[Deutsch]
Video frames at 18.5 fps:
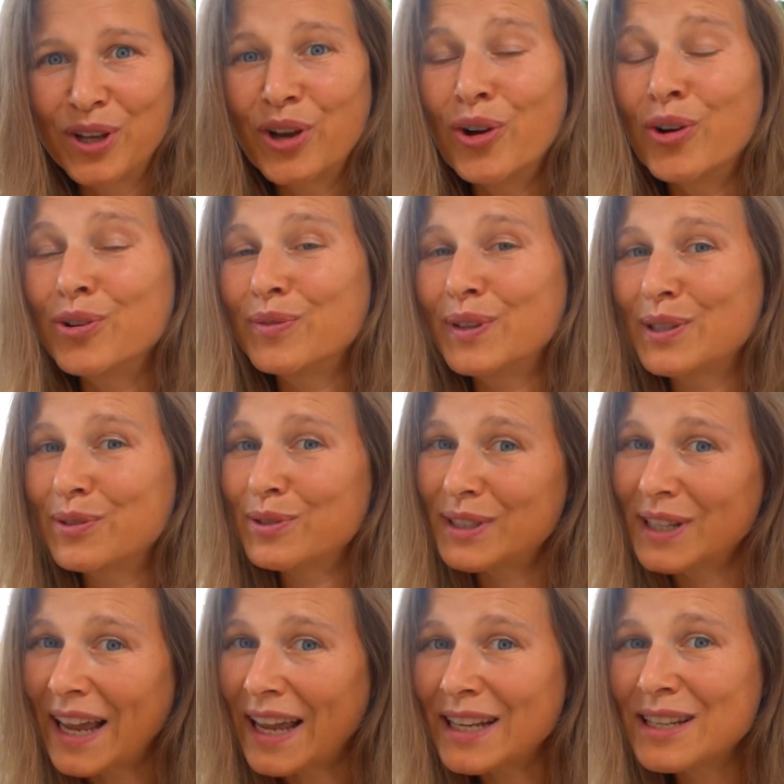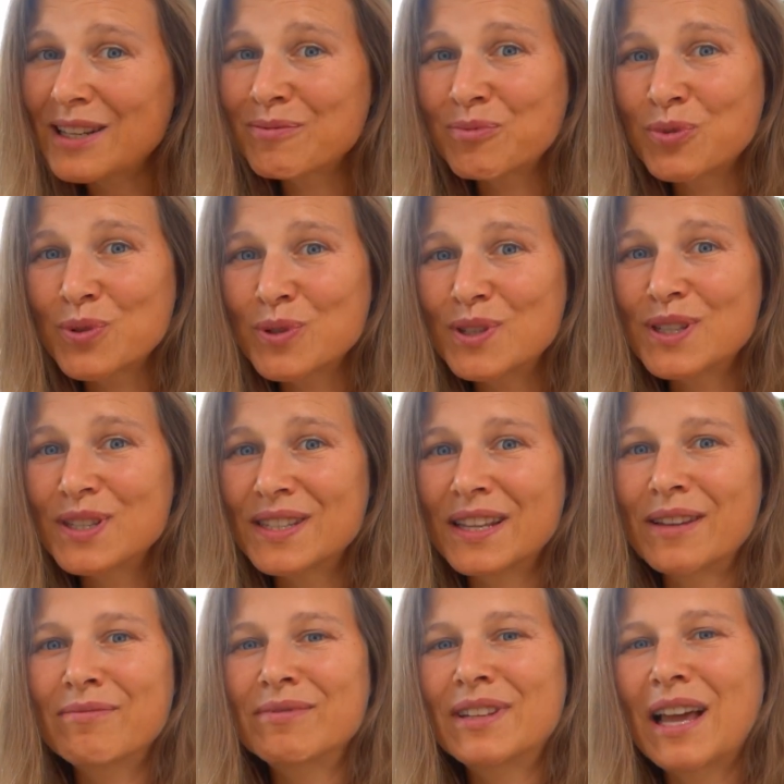Und wenn du dein
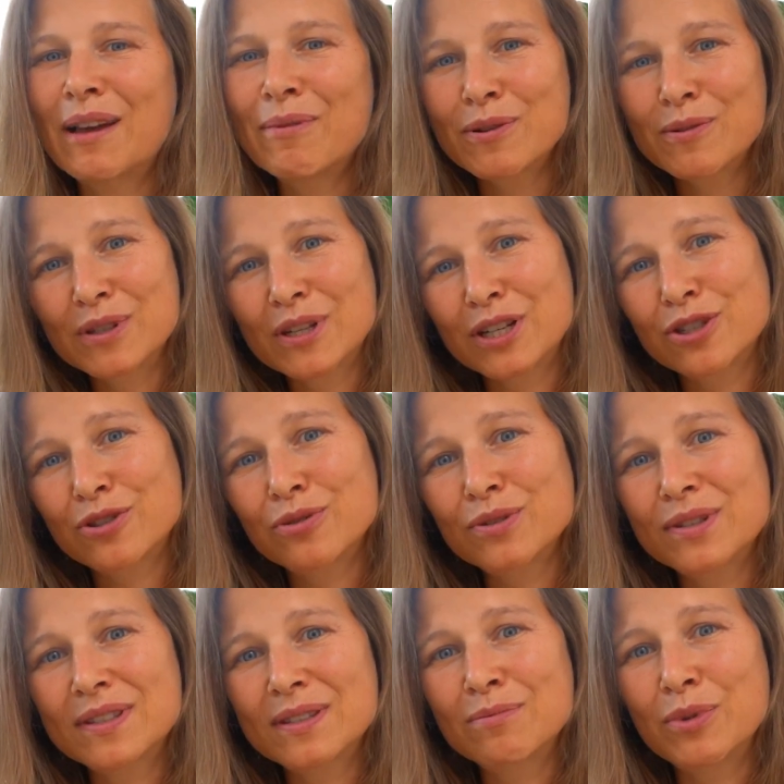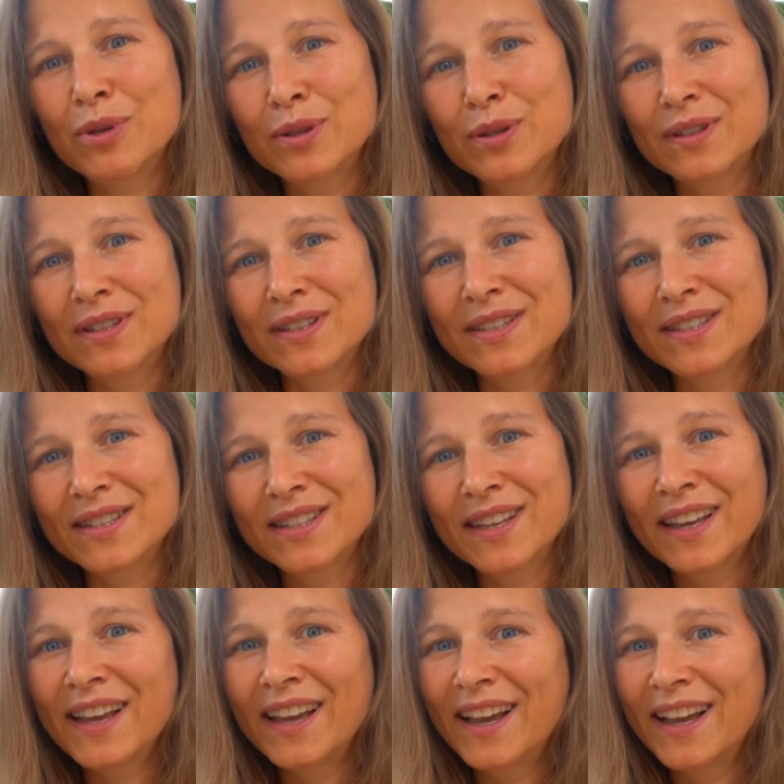Immunsystem dabei unterstützen möchtest,
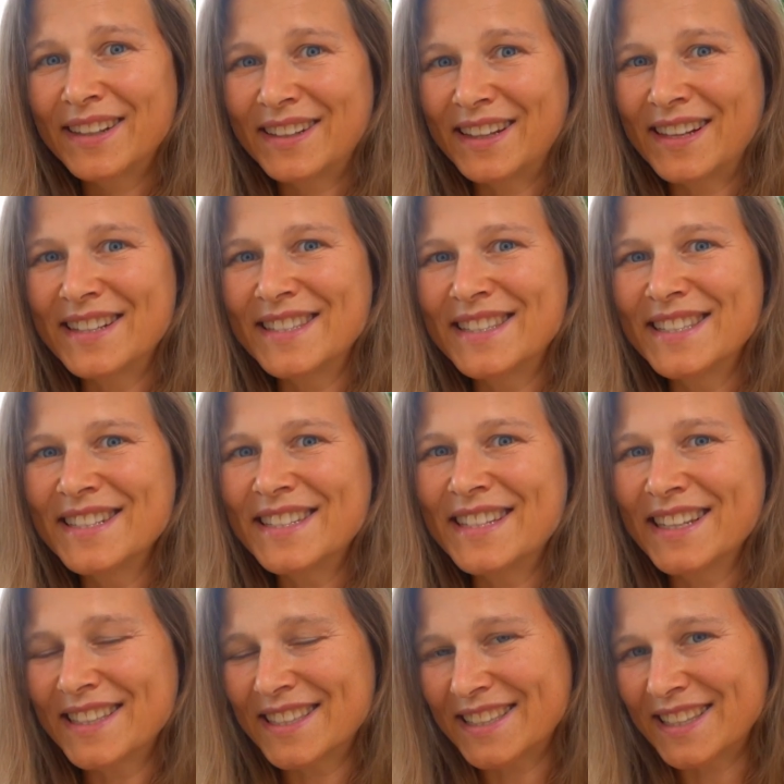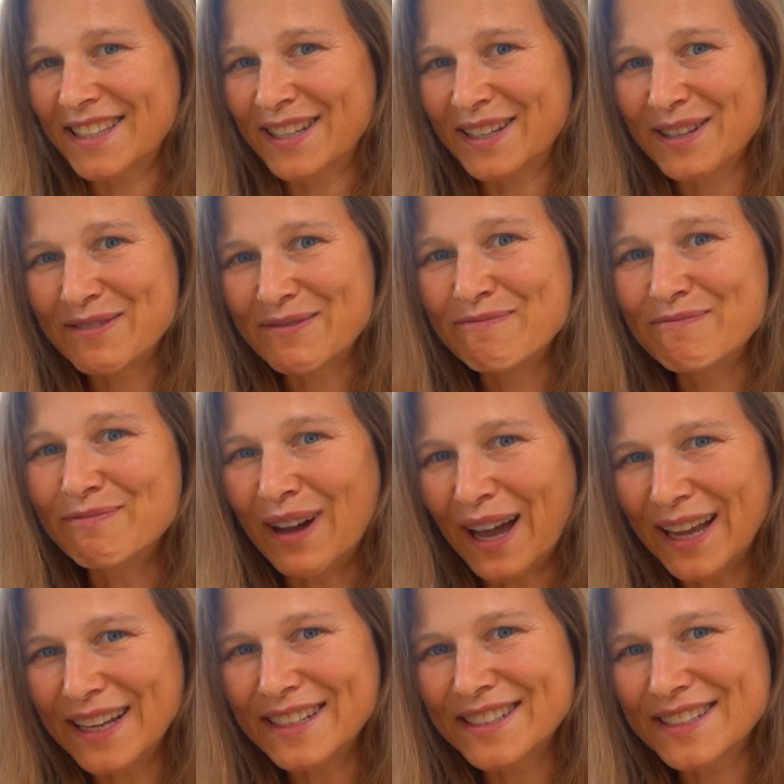dann sind jetzt hier
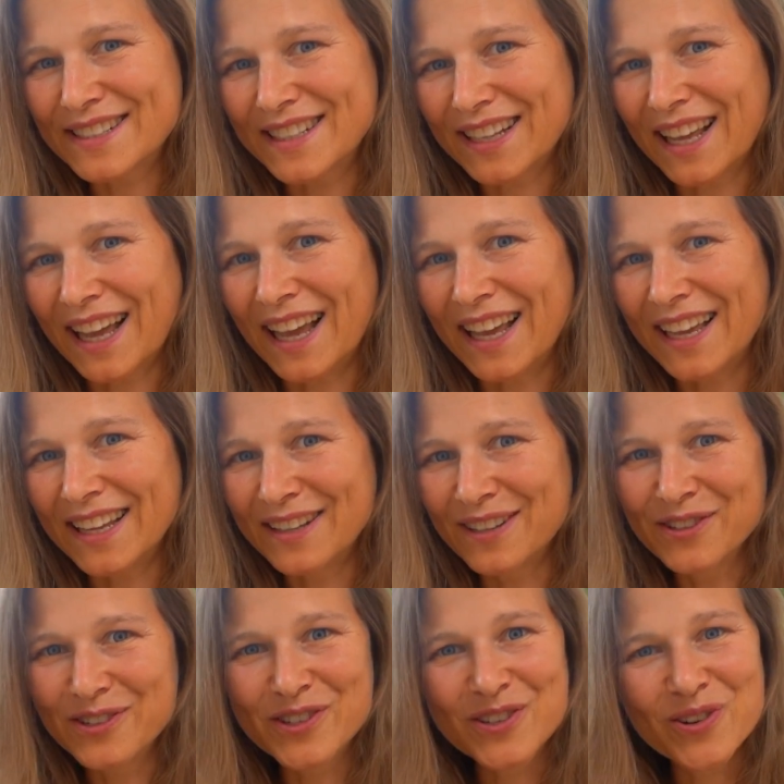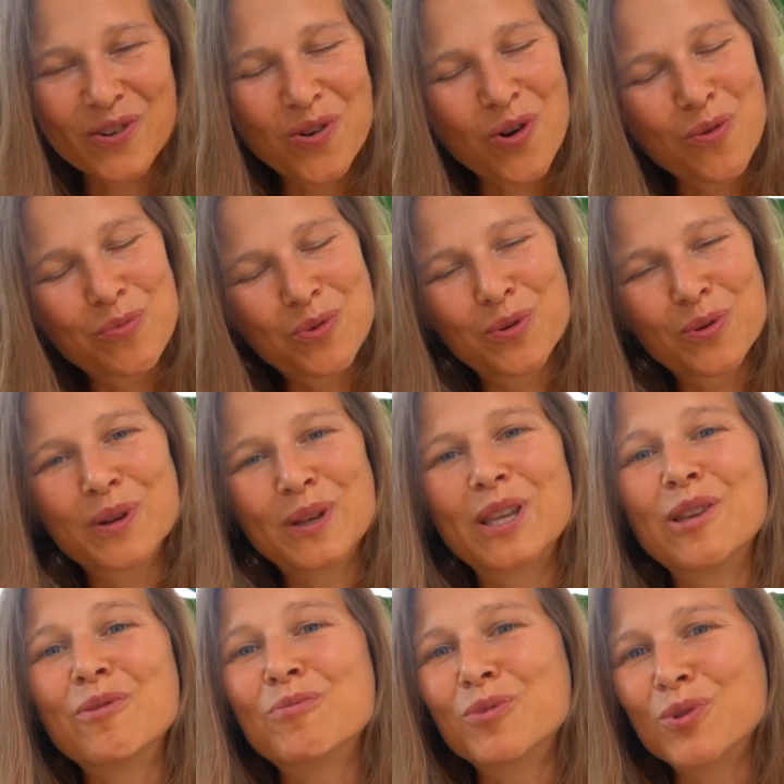meine drei
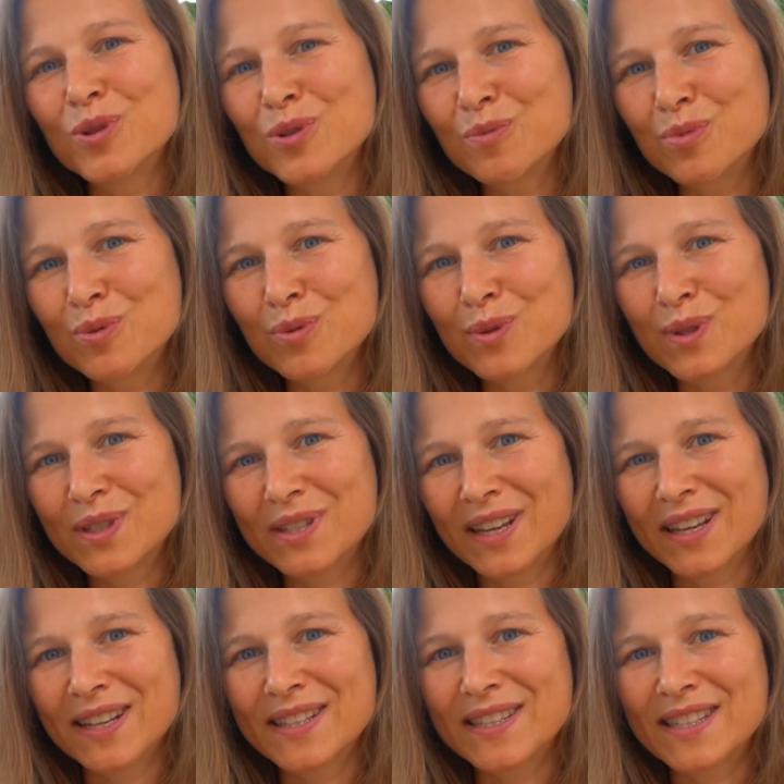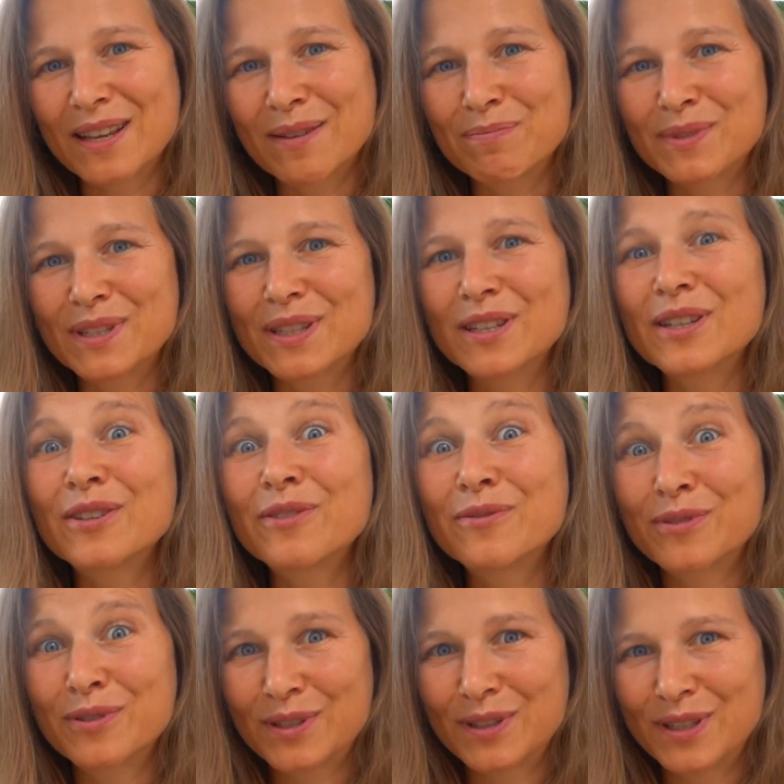Turbo-Immunbooster-Rezepte für